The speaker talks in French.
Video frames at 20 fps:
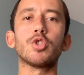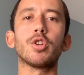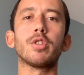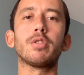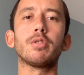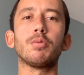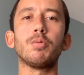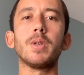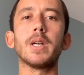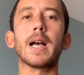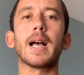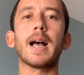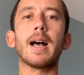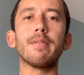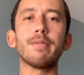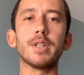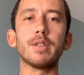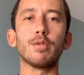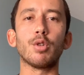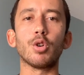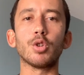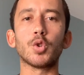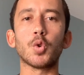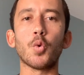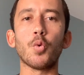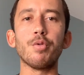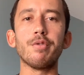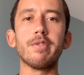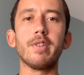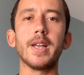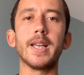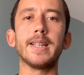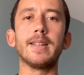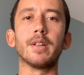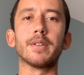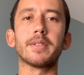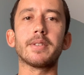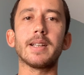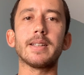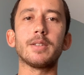je suis ravi de vous retrouver
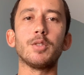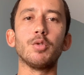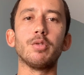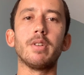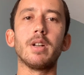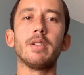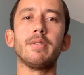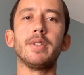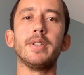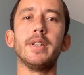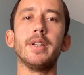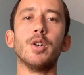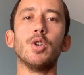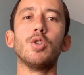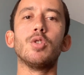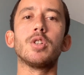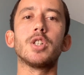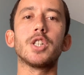dans cette nouvelle vidéo.